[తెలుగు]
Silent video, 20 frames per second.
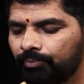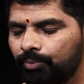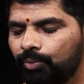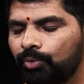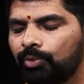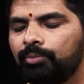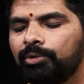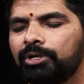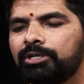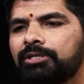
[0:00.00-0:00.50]

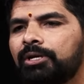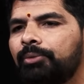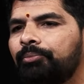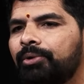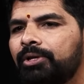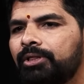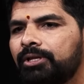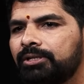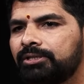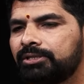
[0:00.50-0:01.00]
భూమికి
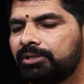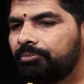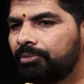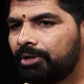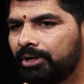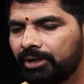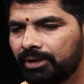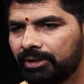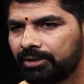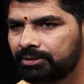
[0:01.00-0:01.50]
సంబంధించి
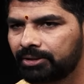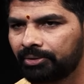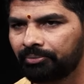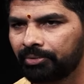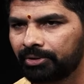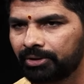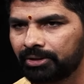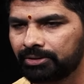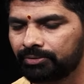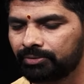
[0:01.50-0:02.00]
బిల్డింగ్కి
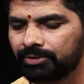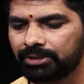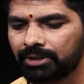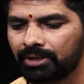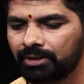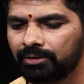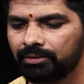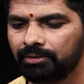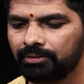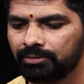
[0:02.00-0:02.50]
సంబంధించిన
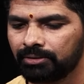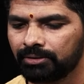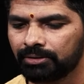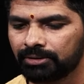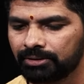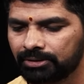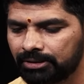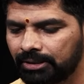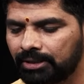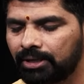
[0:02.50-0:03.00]
విషయాల్లో
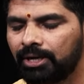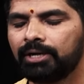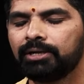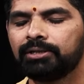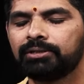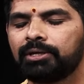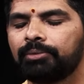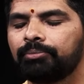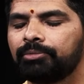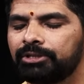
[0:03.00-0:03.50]

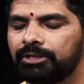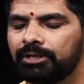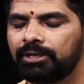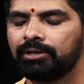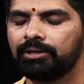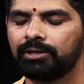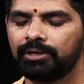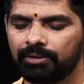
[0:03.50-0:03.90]
స్థిరానికి స్థిర